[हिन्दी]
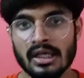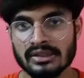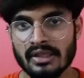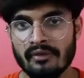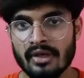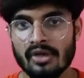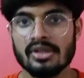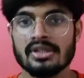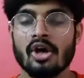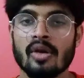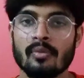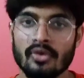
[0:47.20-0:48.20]
आज की वीडियो इज
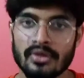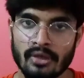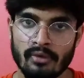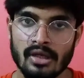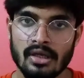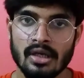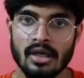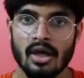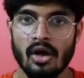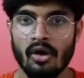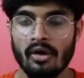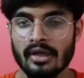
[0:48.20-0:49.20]
ऑलमोस्ट इक्वल
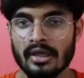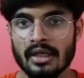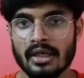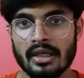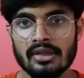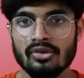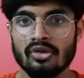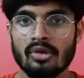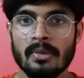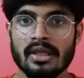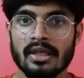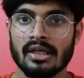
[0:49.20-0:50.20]
और इन दोनों
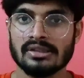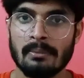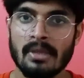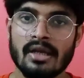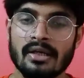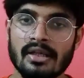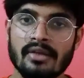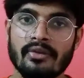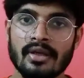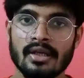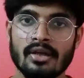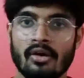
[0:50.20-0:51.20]
में क्या सिमिलरिटीज
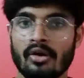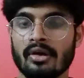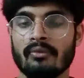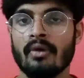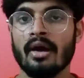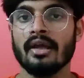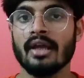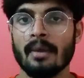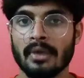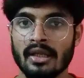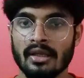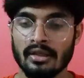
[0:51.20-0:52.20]
हैं और वाई आई हैव
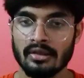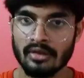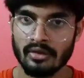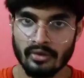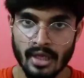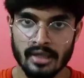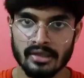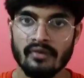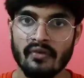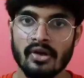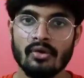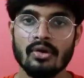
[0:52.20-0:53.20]
टेकन दिस अनदर
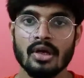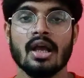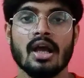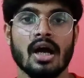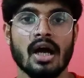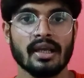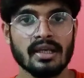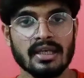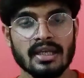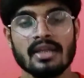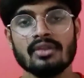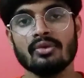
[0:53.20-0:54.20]
वीडियो आखिर
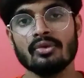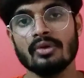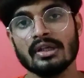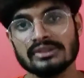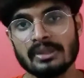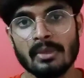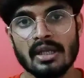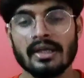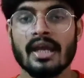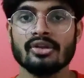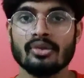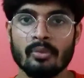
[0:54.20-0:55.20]
ये दोनों अगर सिमिलर
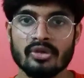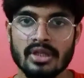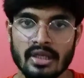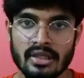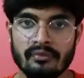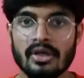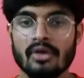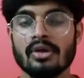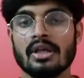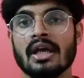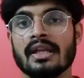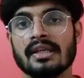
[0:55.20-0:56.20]
हैं तो मुझे इस वीडियो की
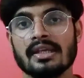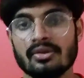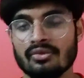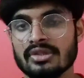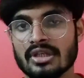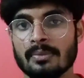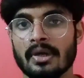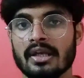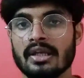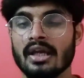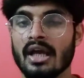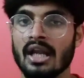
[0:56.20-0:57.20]
लाने की क्यों जरूरत
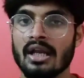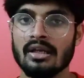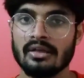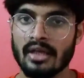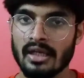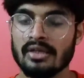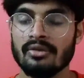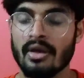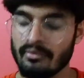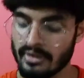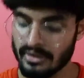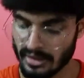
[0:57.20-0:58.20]
पड़ी आई टेल यू
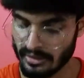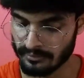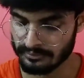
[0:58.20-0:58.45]
एवरीथिंग